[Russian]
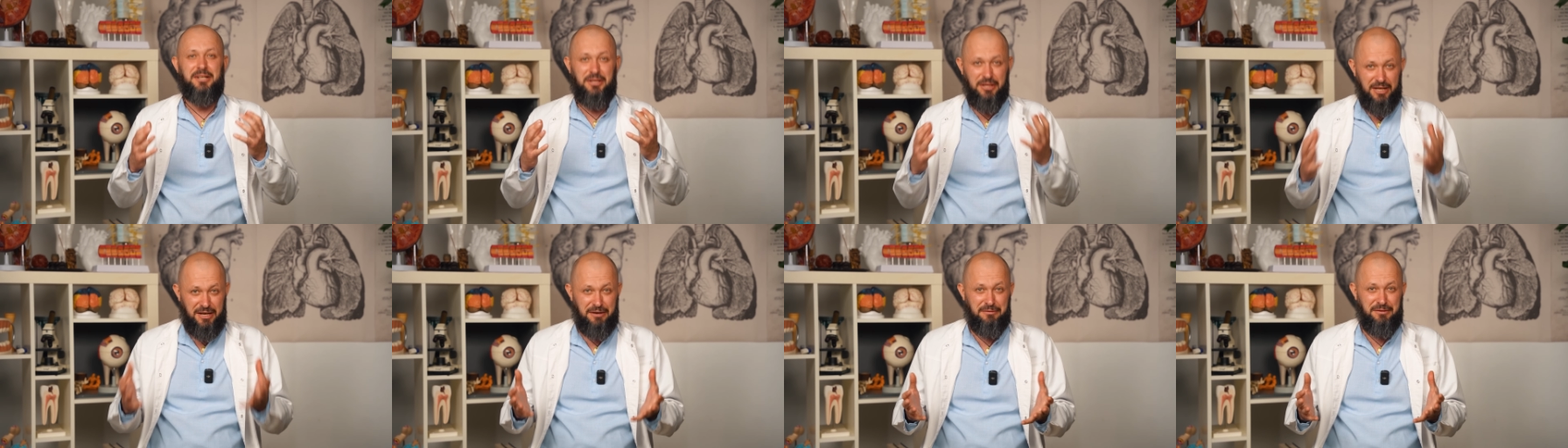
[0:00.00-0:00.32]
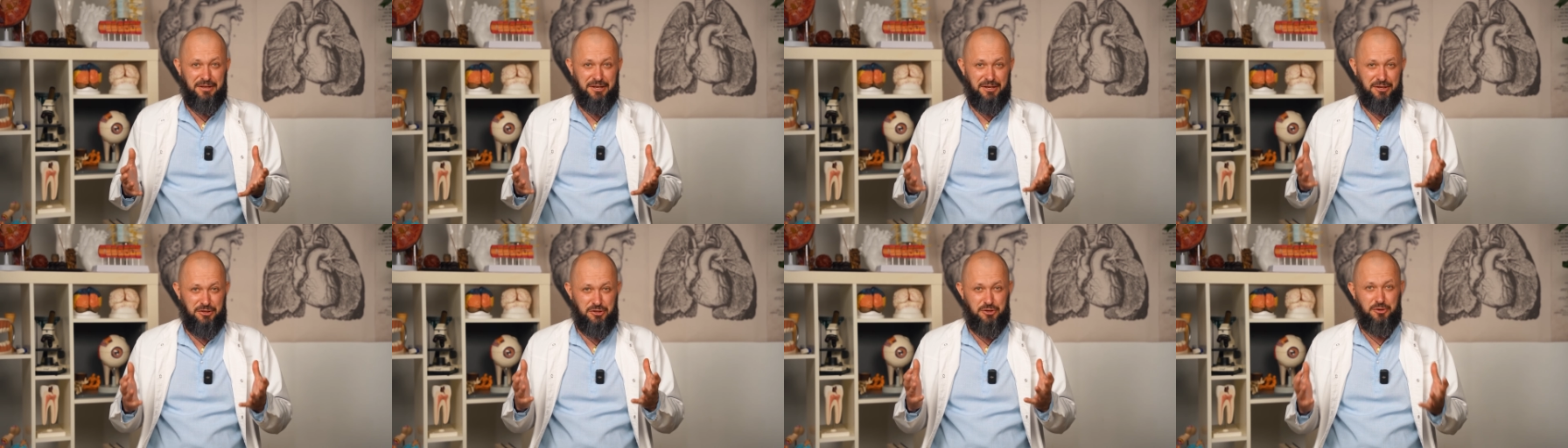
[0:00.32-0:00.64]

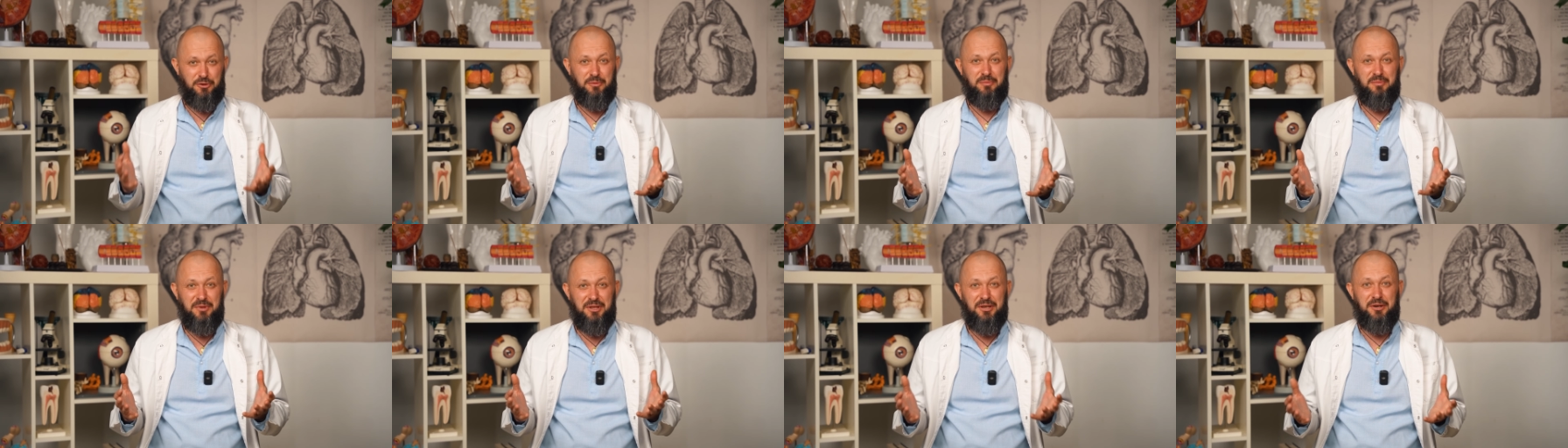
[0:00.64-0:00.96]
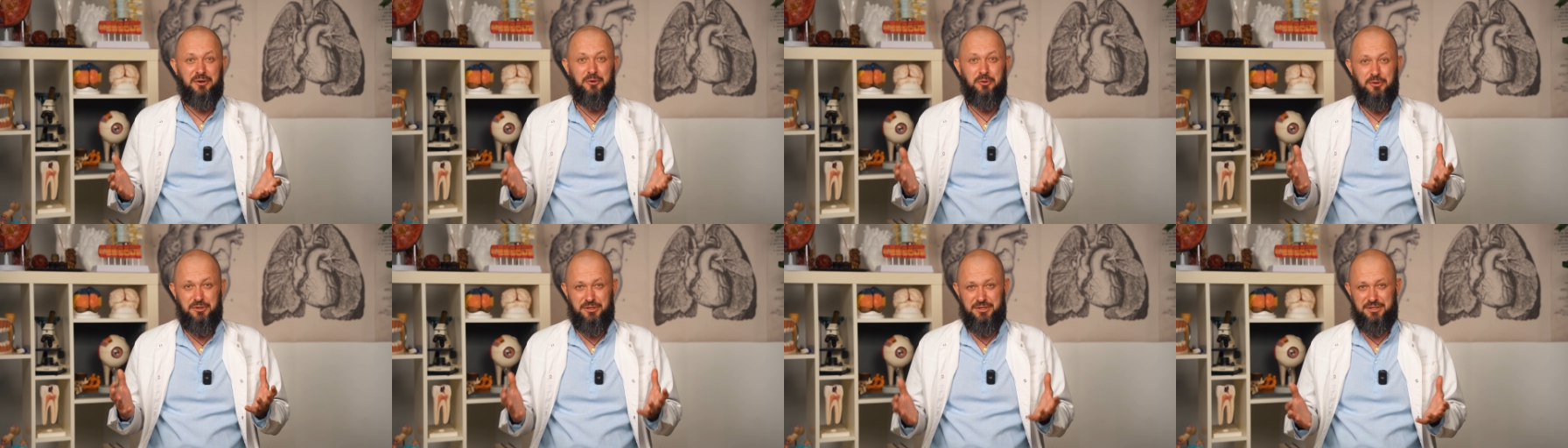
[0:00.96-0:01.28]
Главное, о чем мне
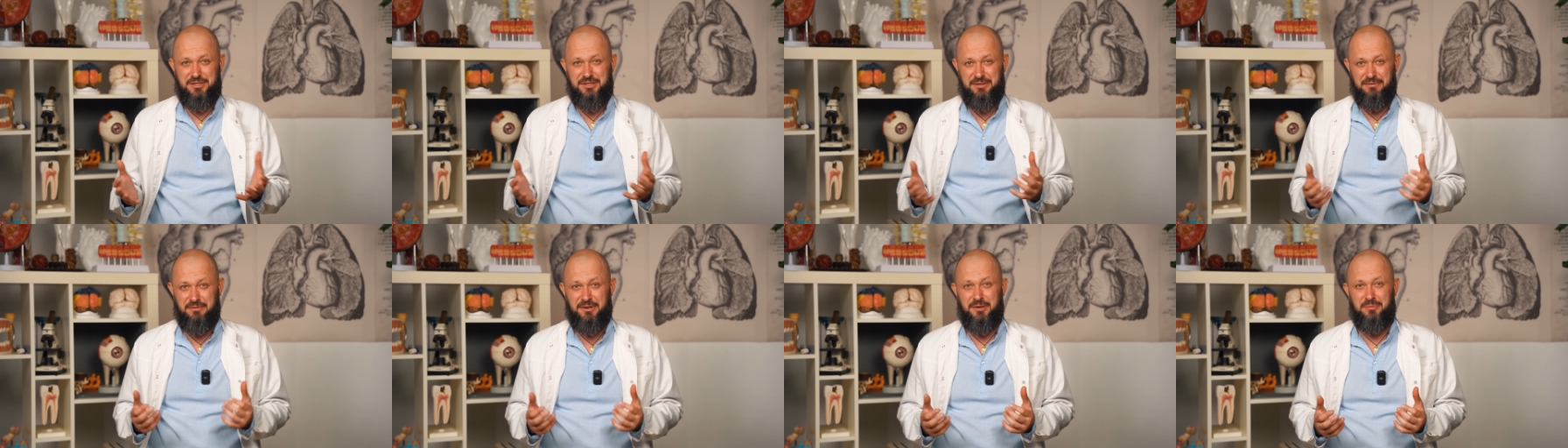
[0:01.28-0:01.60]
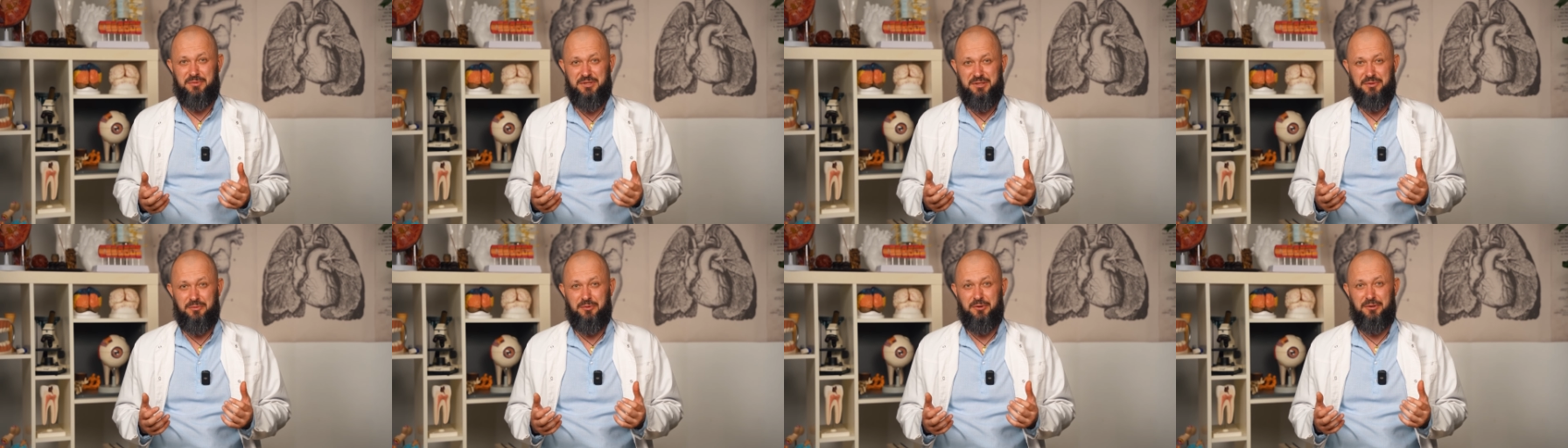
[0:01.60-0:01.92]
хочется вам
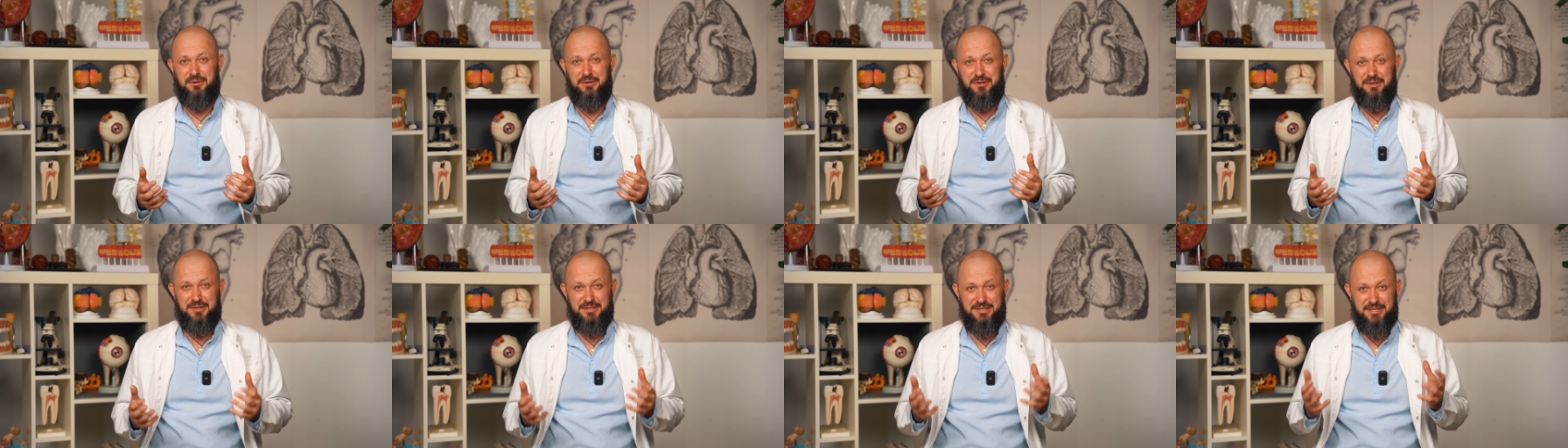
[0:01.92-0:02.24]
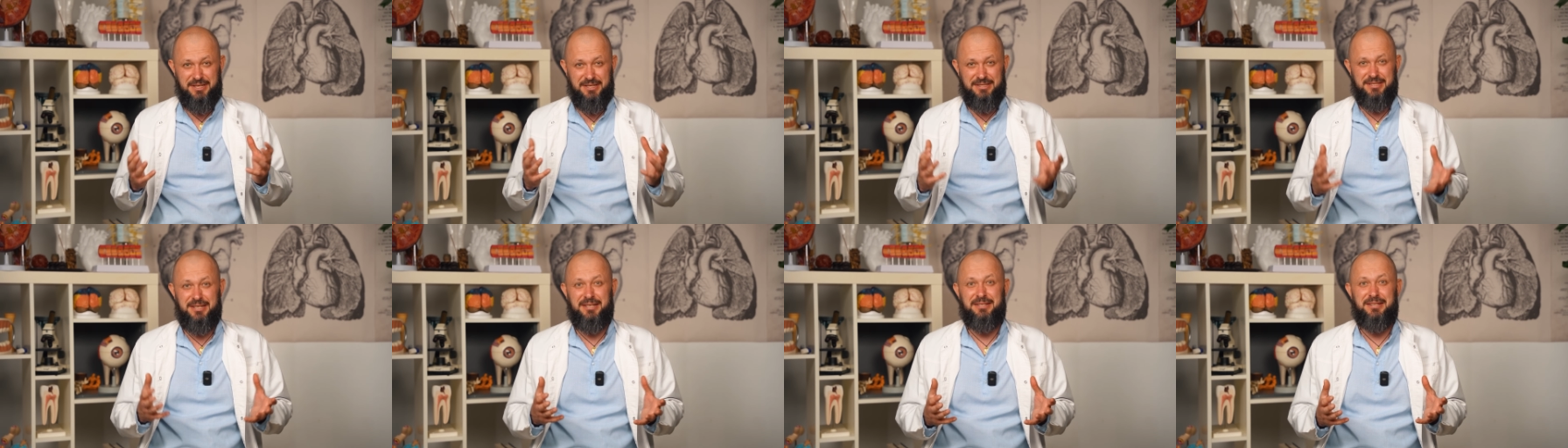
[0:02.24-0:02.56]
сегодня
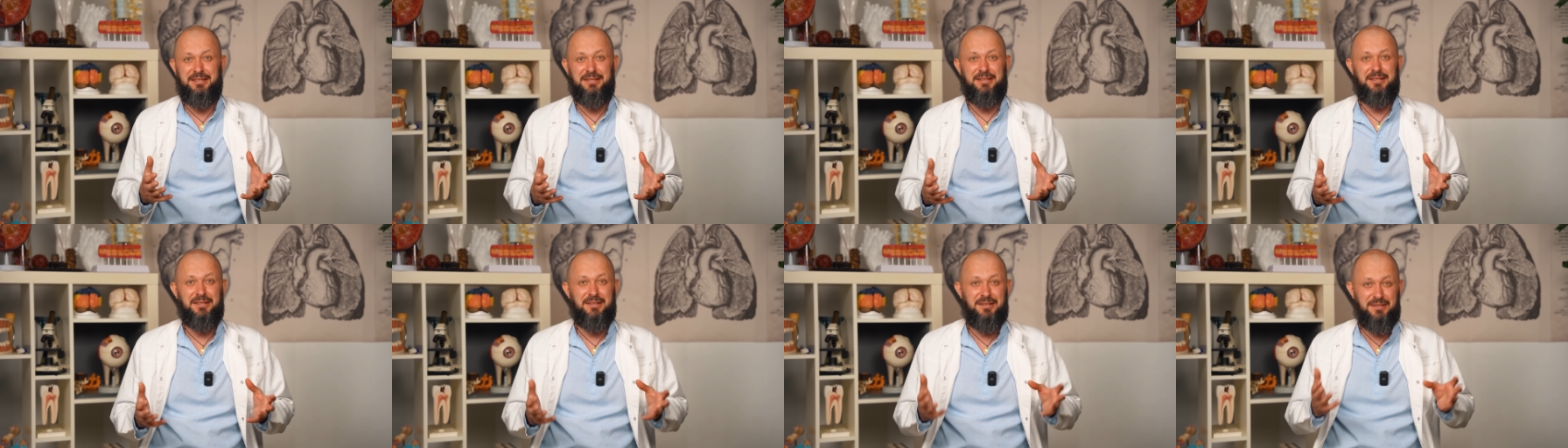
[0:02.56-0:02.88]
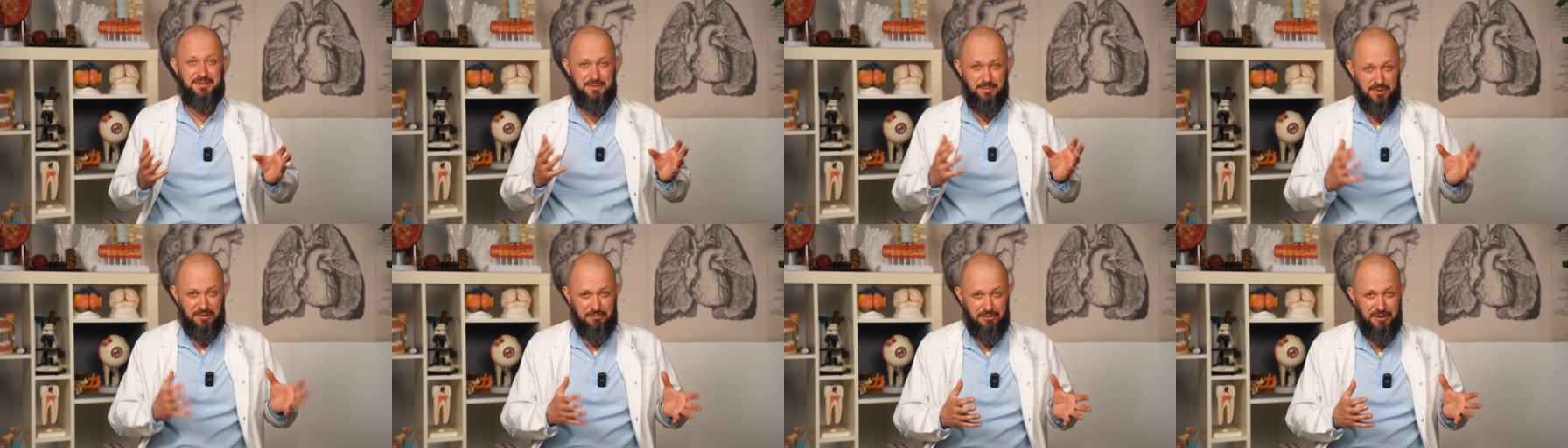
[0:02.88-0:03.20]
рассказать, это не
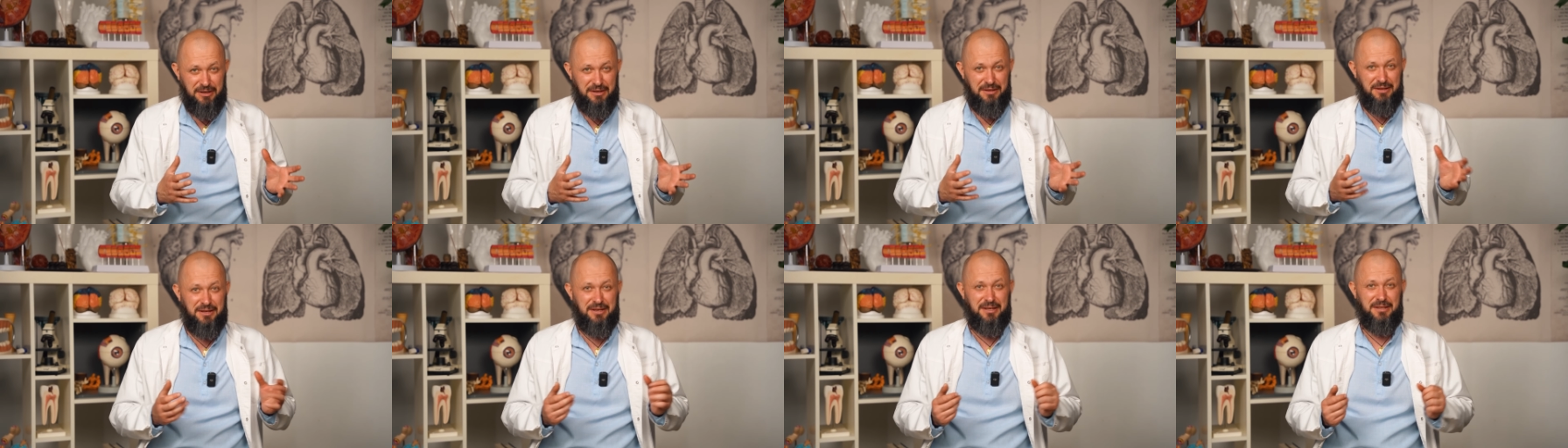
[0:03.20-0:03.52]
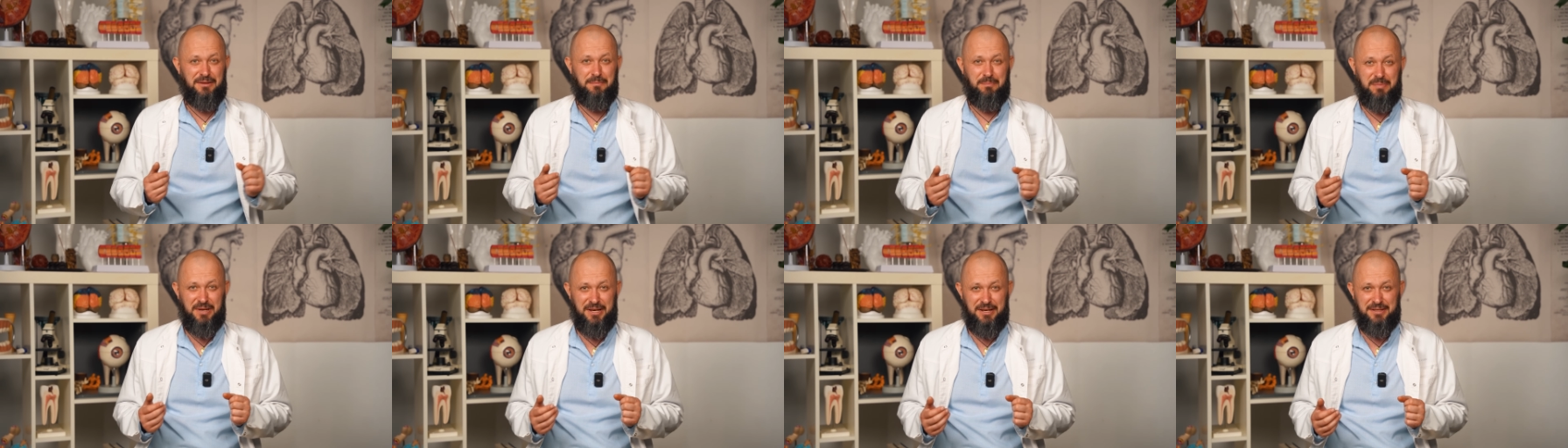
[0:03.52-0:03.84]
избавление
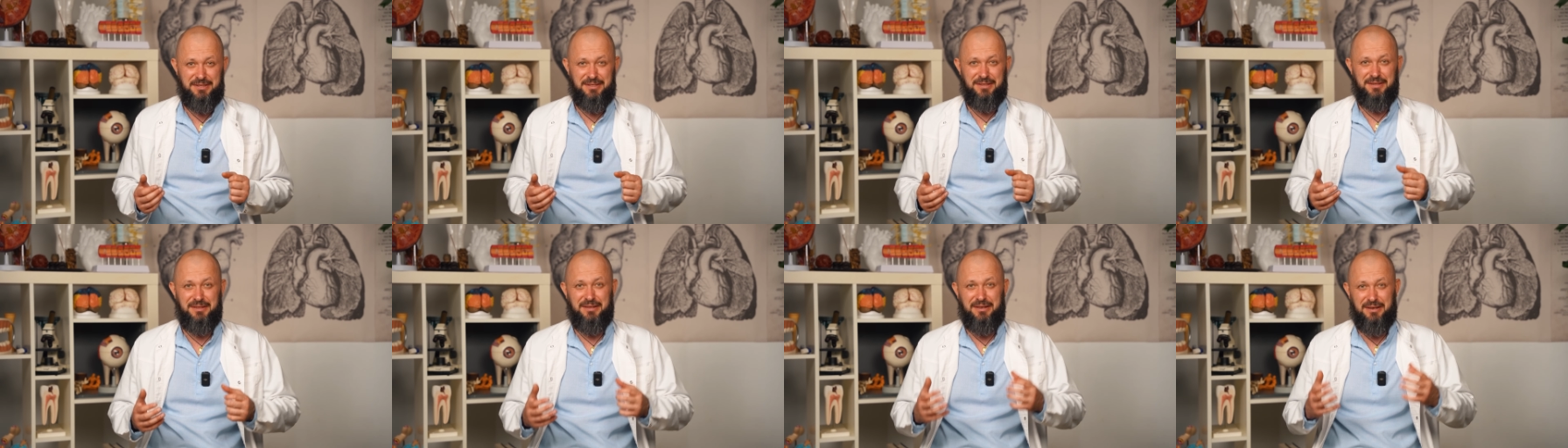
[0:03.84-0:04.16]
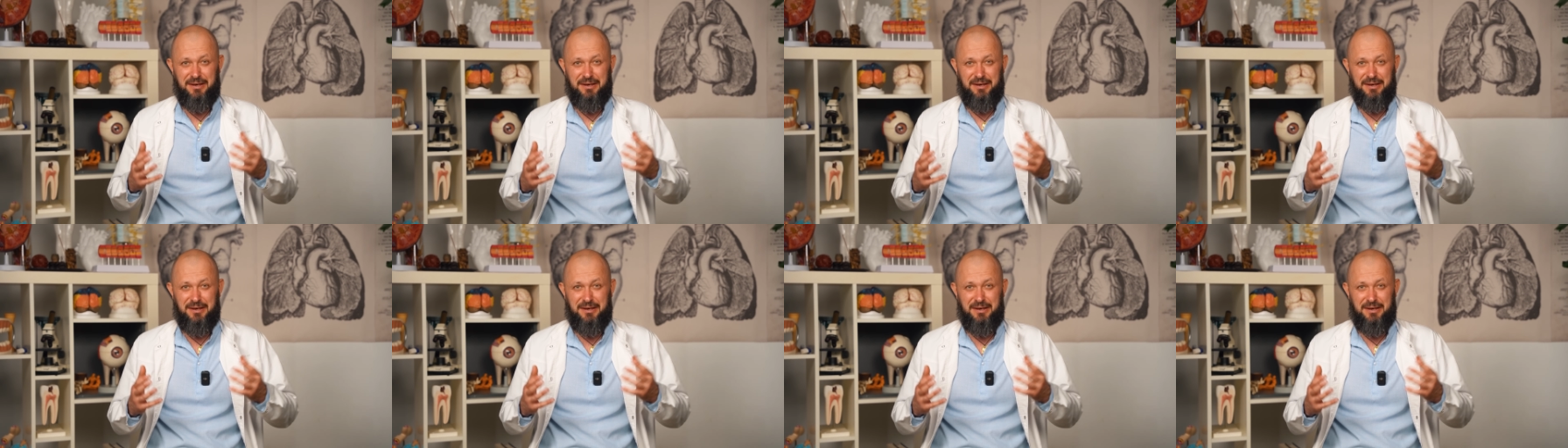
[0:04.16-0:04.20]
от пятен,